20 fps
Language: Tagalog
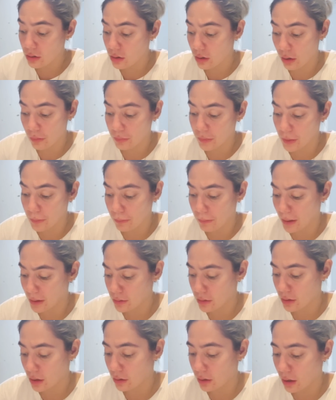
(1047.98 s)
ang sarap ng
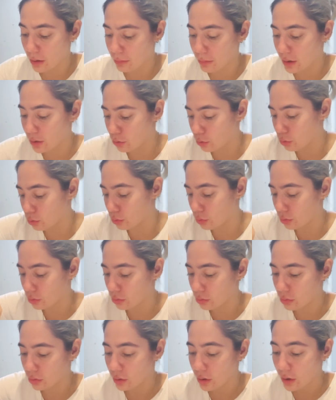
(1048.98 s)
pasta namin dun.
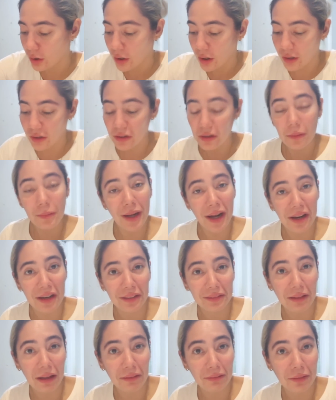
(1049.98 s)
Hindi na
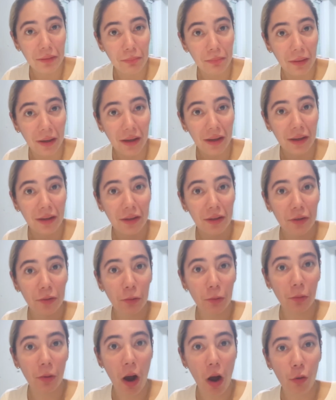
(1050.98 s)
mahalata, di ba?
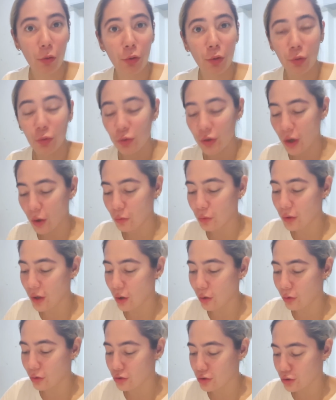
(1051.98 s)
O ako,
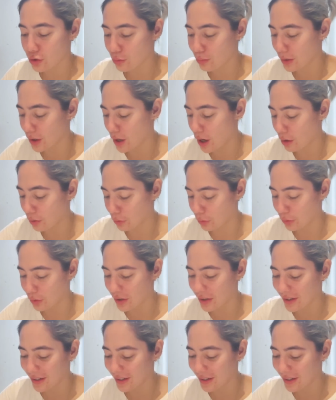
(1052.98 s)
unang-unang customer ako.